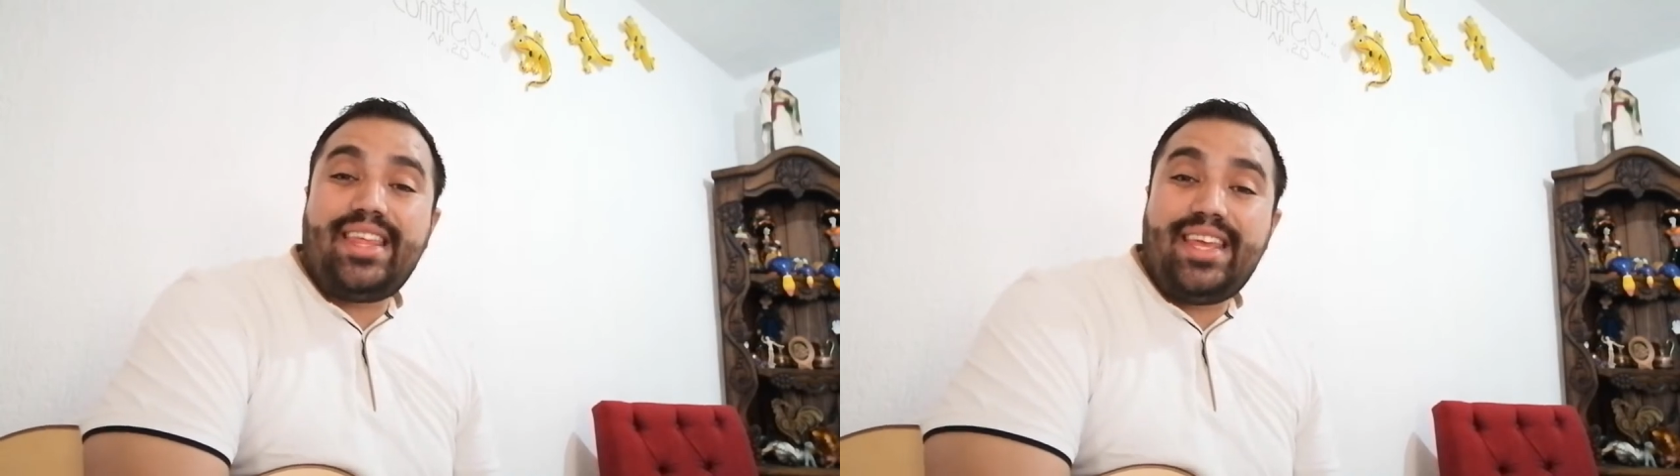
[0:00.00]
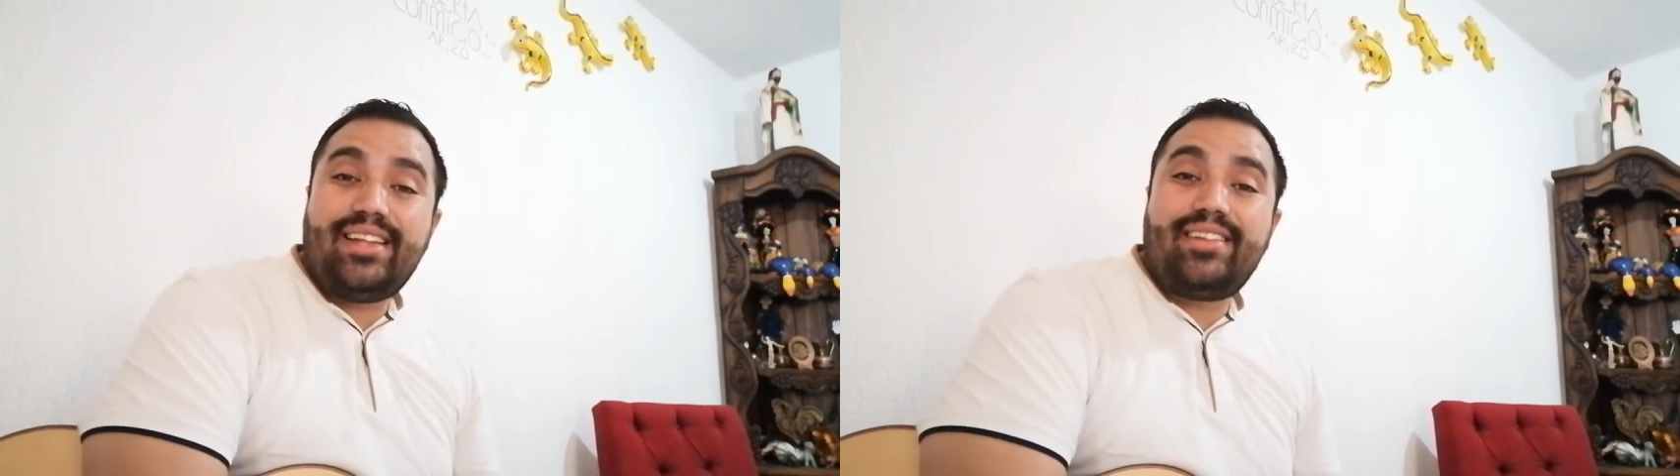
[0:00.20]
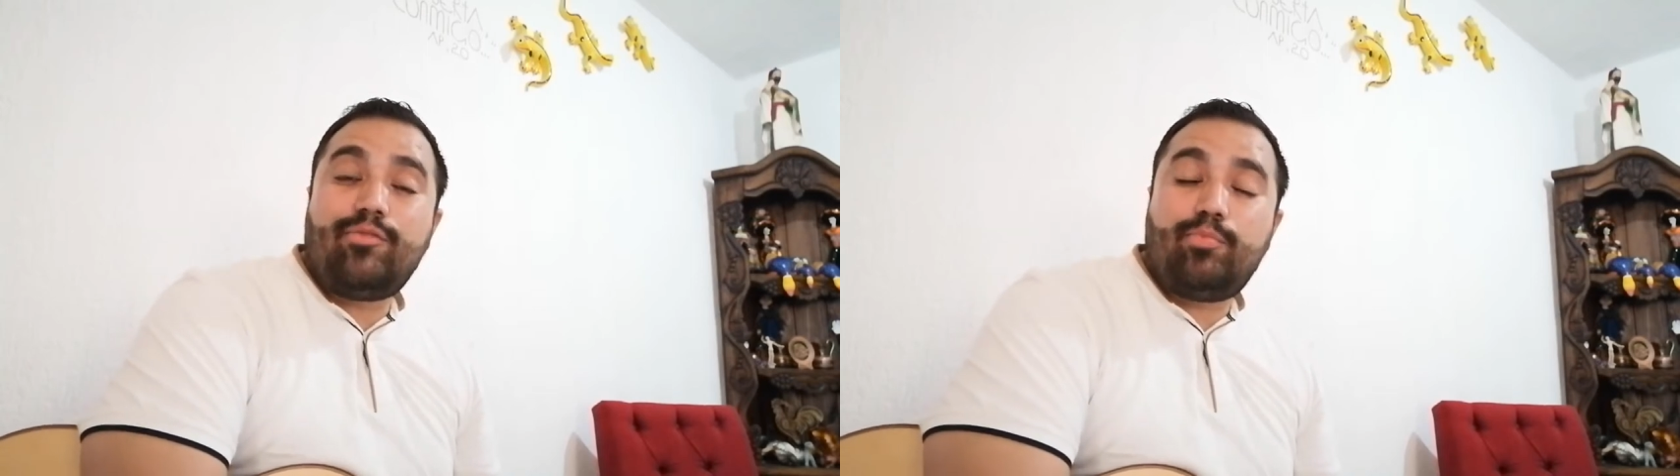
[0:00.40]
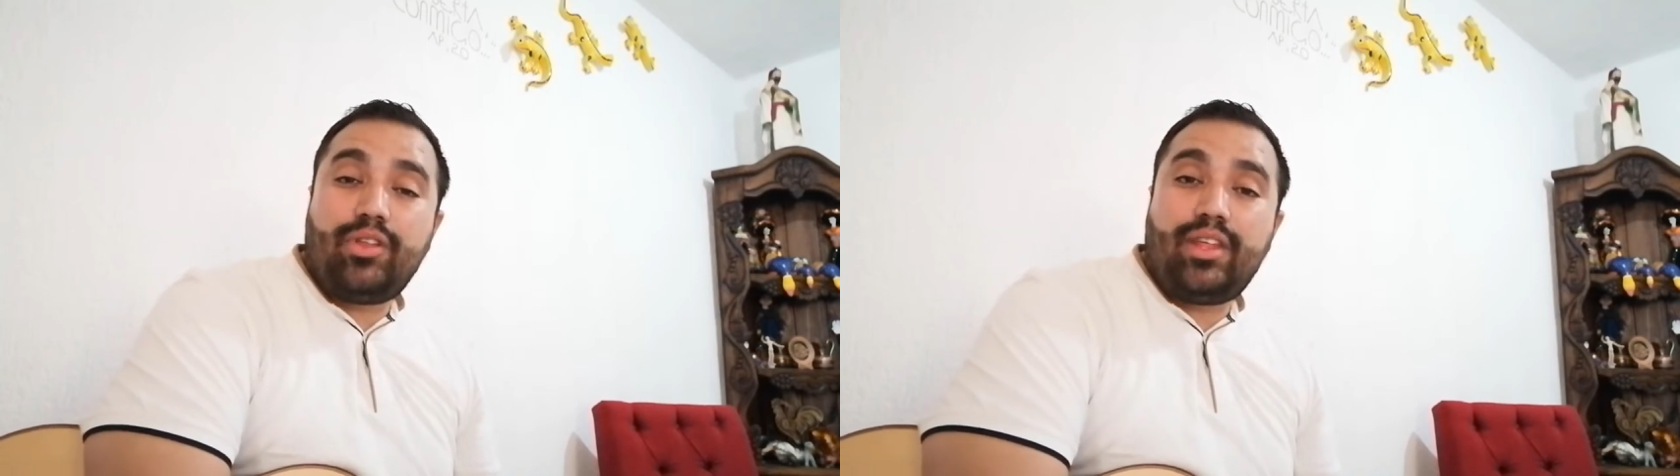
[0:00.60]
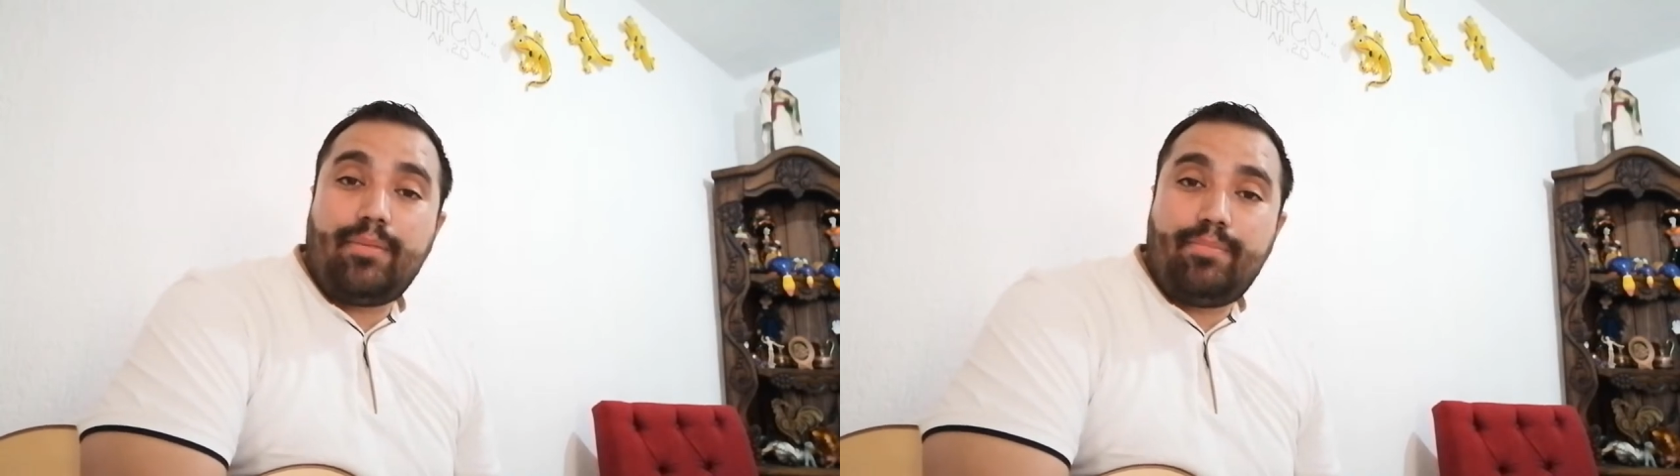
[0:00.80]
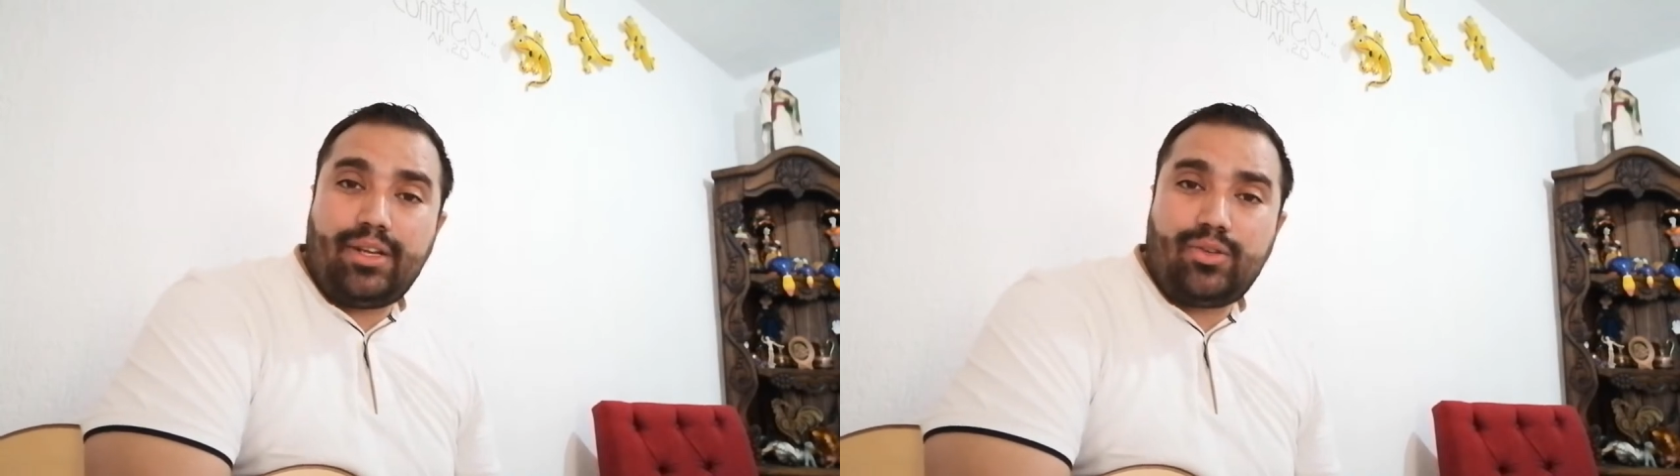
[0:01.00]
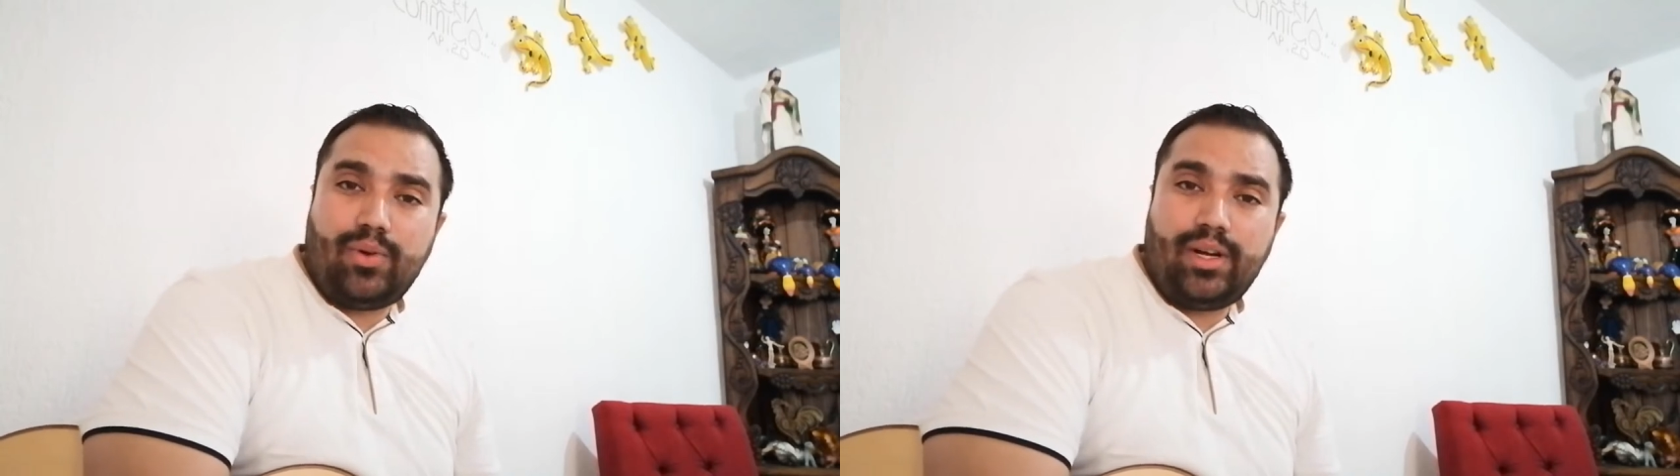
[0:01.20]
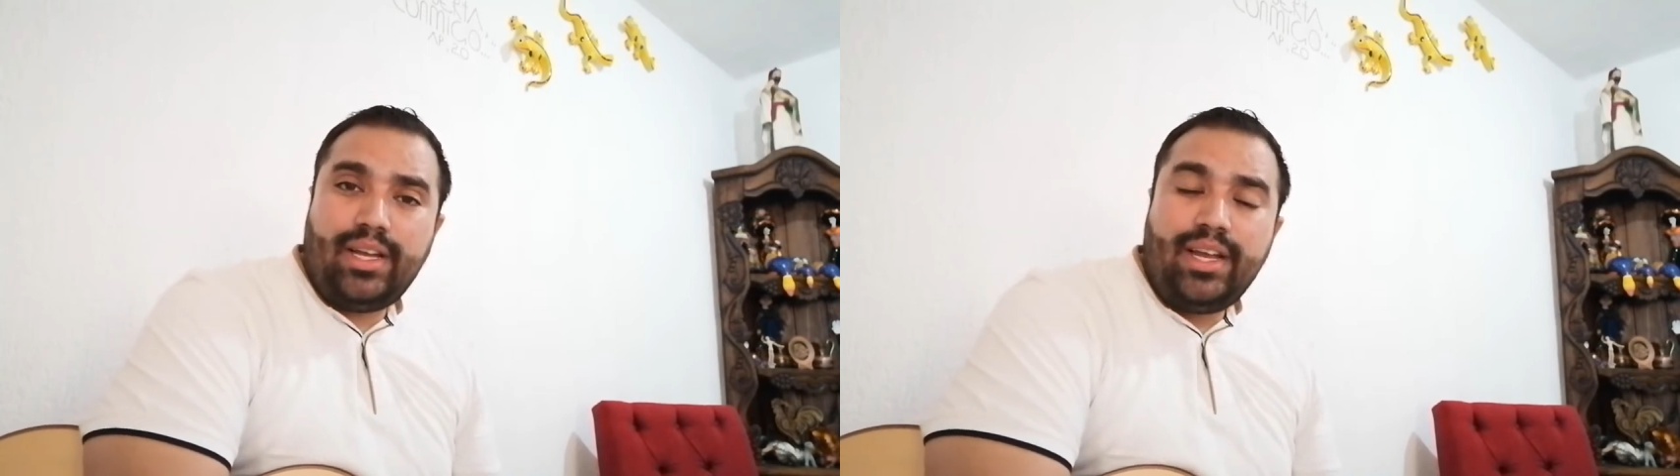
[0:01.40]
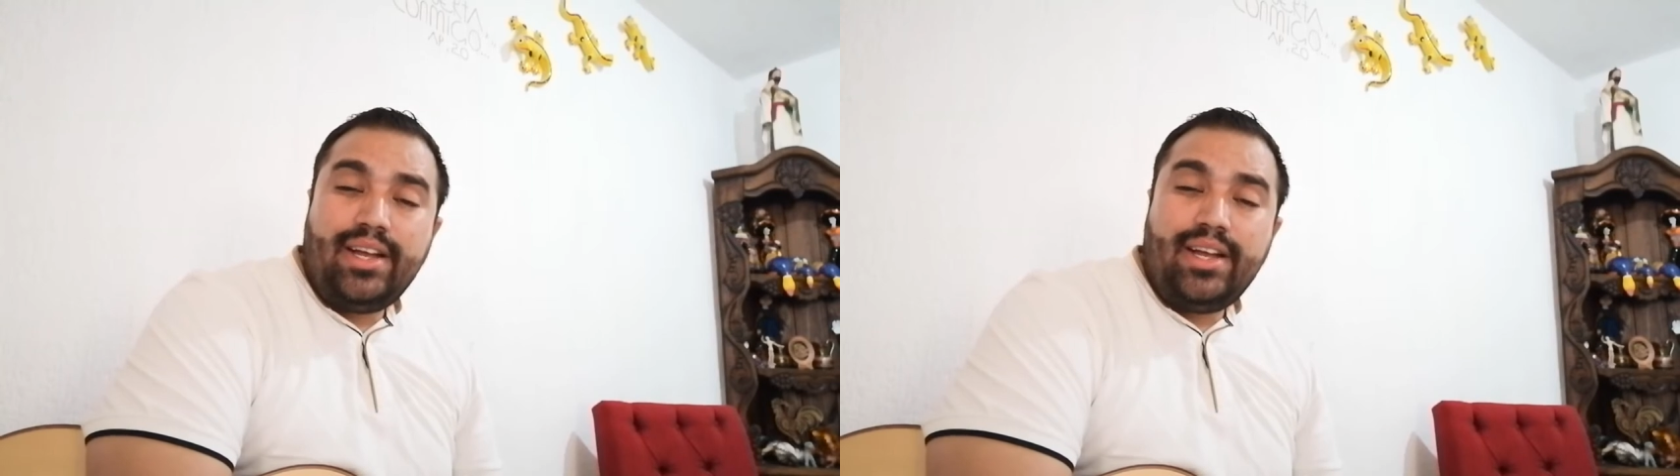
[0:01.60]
días después de la Pascua.